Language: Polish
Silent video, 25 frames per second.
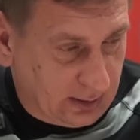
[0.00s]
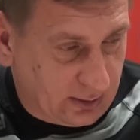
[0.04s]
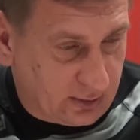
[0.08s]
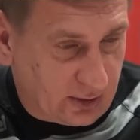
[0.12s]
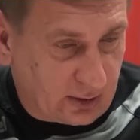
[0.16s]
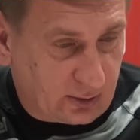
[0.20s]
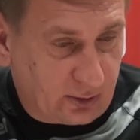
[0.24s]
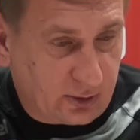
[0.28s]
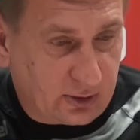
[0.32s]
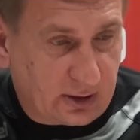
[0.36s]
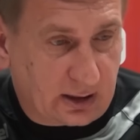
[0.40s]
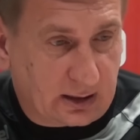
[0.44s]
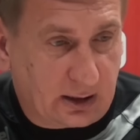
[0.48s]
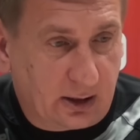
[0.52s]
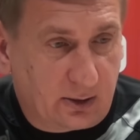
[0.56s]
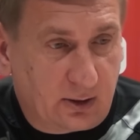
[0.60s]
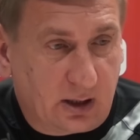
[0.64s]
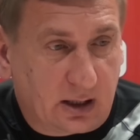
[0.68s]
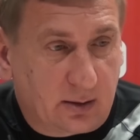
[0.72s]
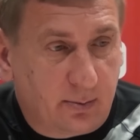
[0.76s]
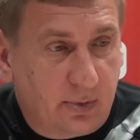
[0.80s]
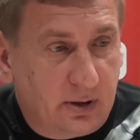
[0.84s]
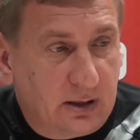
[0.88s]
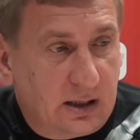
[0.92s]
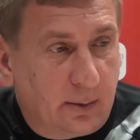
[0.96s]
czegoś takiego,
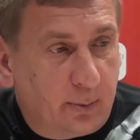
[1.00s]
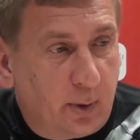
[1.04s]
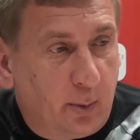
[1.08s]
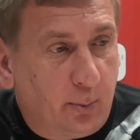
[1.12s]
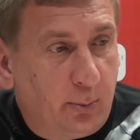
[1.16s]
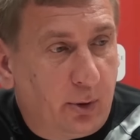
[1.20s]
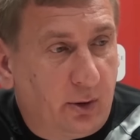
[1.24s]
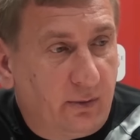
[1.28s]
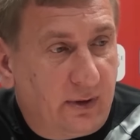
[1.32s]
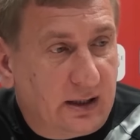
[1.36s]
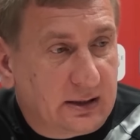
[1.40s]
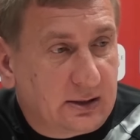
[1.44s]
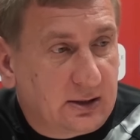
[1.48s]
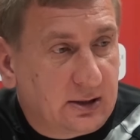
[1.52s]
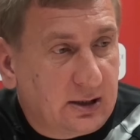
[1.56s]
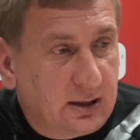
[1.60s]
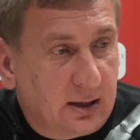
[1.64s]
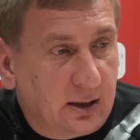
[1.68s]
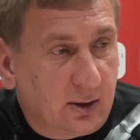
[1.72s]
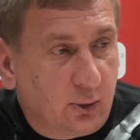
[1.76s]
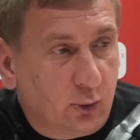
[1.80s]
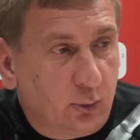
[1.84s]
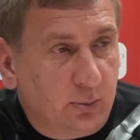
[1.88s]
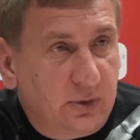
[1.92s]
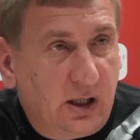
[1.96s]
jakby napompować,
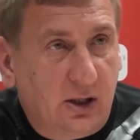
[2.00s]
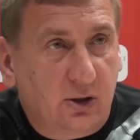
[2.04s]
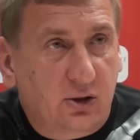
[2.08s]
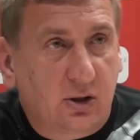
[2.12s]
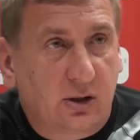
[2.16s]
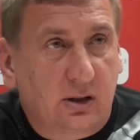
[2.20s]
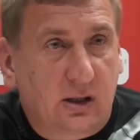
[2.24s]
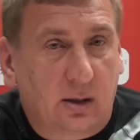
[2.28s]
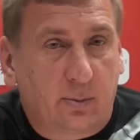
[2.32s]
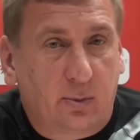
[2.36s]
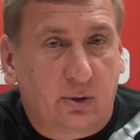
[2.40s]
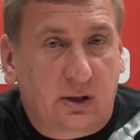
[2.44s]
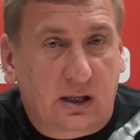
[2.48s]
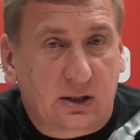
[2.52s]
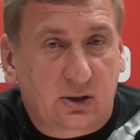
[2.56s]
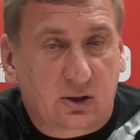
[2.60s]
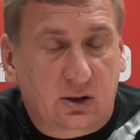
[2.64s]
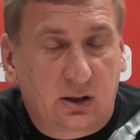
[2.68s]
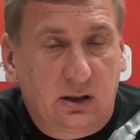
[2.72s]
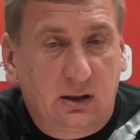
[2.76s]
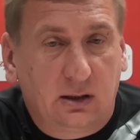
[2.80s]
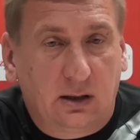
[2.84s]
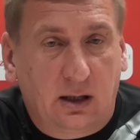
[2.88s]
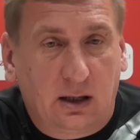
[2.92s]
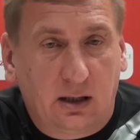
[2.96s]
e, umniejszyć te
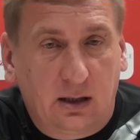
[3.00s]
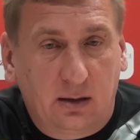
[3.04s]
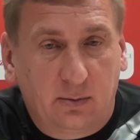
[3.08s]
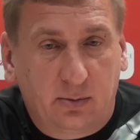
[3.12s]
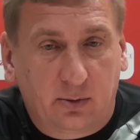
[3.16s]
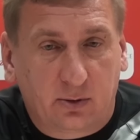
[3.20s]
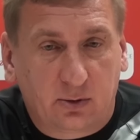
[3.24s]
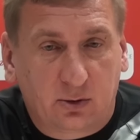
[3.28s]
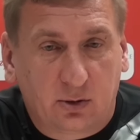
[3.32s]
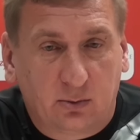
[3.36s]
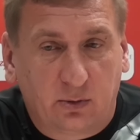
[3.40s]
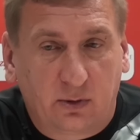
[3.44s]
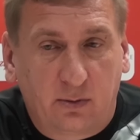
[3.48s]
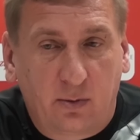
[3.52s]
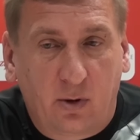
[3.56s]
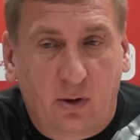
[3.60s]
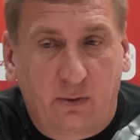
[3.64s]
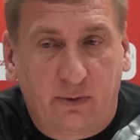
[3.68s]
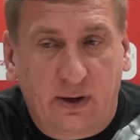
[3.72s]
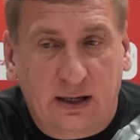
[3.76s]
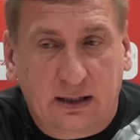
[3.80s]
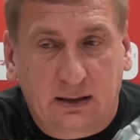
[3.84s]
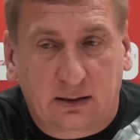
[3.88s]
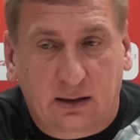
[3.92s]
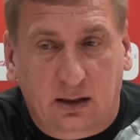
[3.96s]
porażki, ale po prostu mówimy o
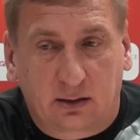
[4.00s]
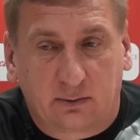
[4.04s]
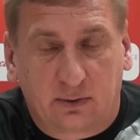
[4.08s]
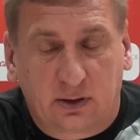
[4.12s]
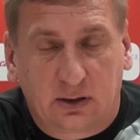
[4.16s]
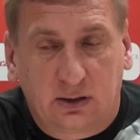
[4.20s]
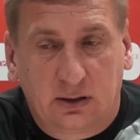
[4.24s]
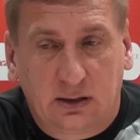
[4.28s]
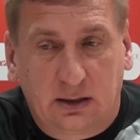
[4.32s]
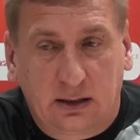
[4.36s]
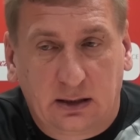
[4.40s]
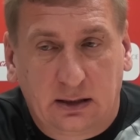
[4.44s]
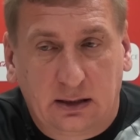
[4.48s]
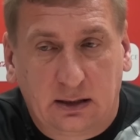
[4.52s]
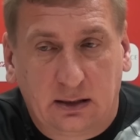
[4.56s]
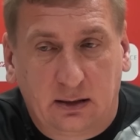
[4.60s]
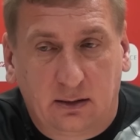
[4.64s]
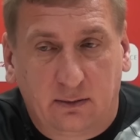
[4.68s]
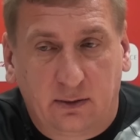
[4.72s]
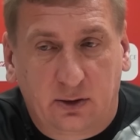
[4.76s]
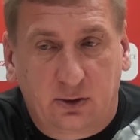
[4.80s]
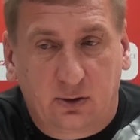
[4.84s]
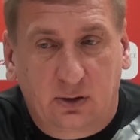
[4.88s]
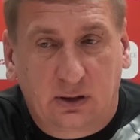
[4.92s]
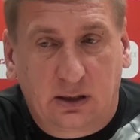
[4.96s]
faktach, właśnie
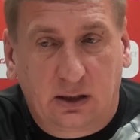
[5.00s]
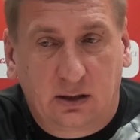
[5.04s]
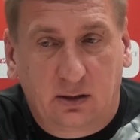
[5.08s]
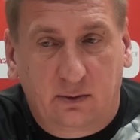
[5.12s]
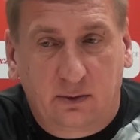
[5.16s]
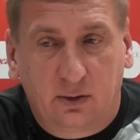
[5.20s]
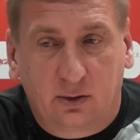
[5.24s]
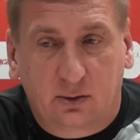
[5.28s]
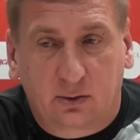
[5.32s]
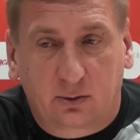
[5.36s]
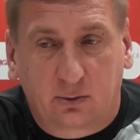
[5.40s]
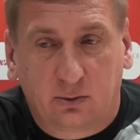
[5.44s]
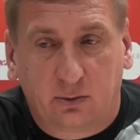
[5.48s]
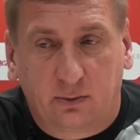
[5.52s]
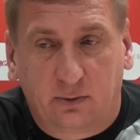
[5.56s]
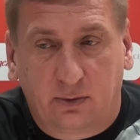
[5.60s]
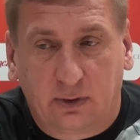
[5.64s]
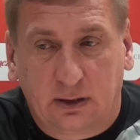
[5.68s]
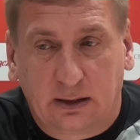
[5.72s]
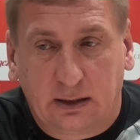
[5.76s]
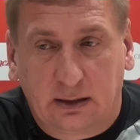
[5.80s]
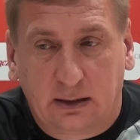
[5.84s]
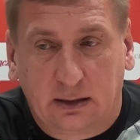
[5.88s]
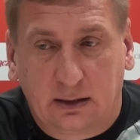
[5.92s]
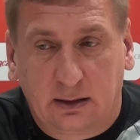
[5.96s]
wyciąganie wniosków,
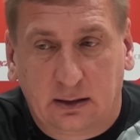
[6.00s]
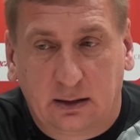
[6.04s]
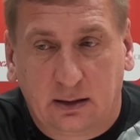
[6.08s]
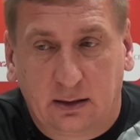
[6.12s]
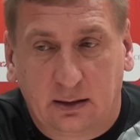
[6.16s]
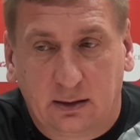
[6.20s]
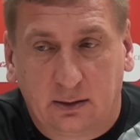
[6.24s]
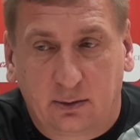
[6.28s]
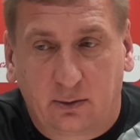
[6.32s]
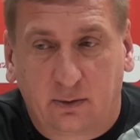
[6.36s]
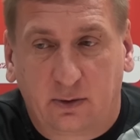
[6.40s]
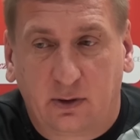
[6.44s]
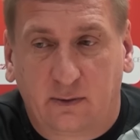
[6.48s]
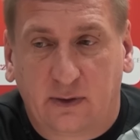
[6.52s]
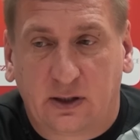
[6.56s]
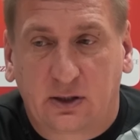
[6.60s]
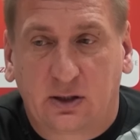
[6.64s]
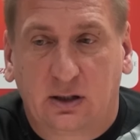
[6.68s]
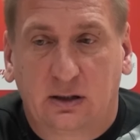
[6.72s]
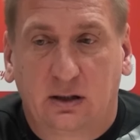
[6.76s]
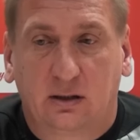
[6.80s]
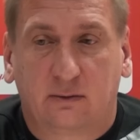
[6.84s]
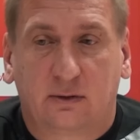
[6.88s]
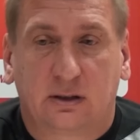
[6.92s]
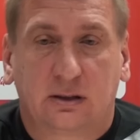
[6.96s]
e,
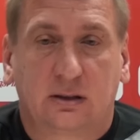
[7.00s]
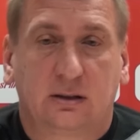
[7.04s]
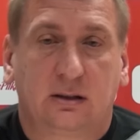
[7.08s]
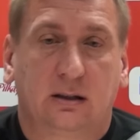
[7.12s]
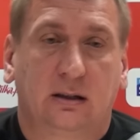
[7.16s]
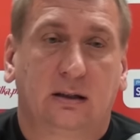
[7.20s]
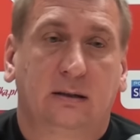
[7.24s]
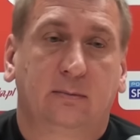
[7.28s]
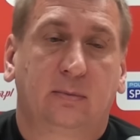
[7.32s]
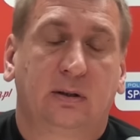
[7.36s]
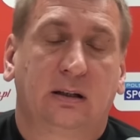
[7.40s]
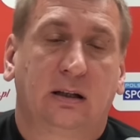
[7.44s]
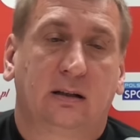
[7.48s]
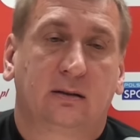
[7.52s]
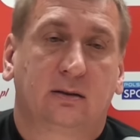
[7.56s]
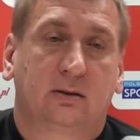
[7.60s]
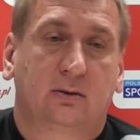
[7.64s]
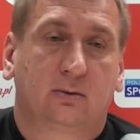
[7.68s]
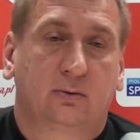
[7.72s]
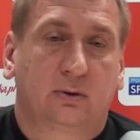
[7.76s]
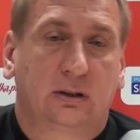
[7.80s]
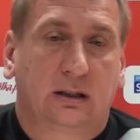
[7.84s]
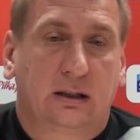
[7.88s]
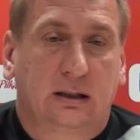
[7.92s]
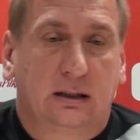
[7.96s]
zrównoważenie właśnie
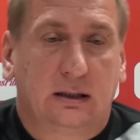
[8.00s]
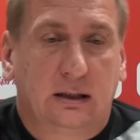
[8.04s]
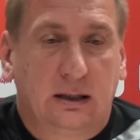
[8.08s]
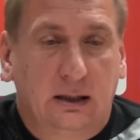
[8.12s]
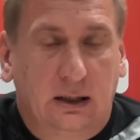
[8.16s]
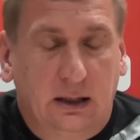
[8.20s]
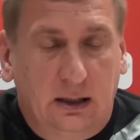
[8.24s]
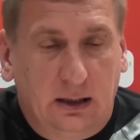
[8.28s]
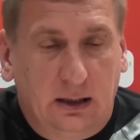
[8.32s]
bilansu gry